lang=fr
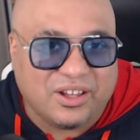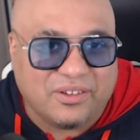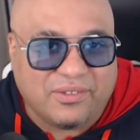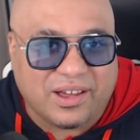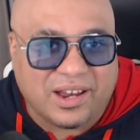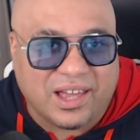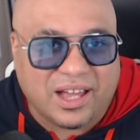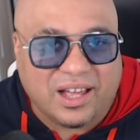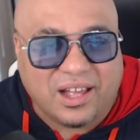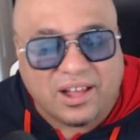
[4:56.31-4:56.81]

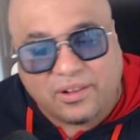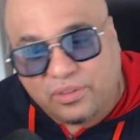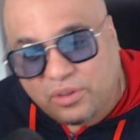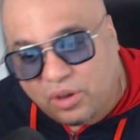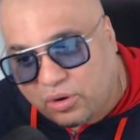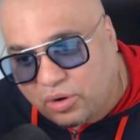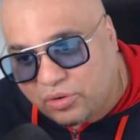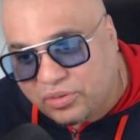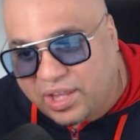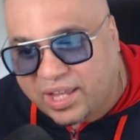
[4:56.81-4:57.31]
voilà,
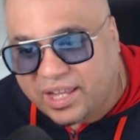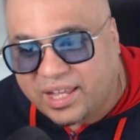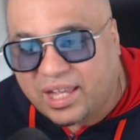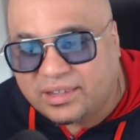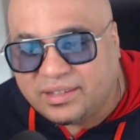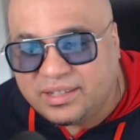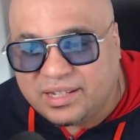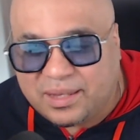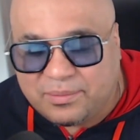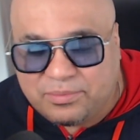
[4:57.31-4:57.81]
donc on a
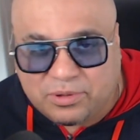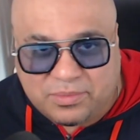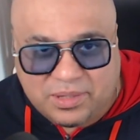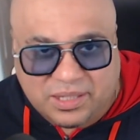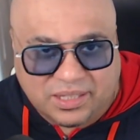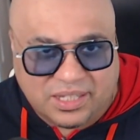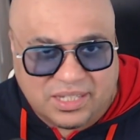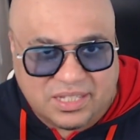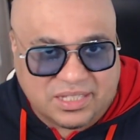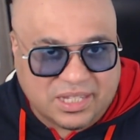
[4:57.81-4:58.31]
regardé la
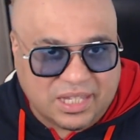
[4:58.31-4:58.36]
biométrie.